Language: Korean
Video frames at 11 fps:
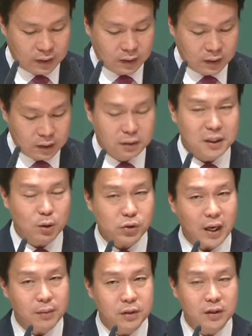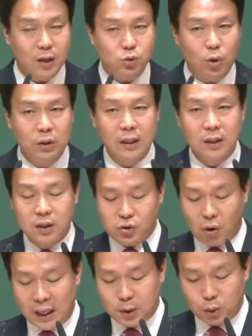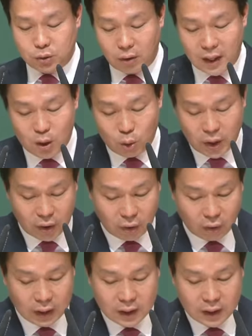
그런데도 사람들은 계속 그 성 안으로 들어가려고 해요.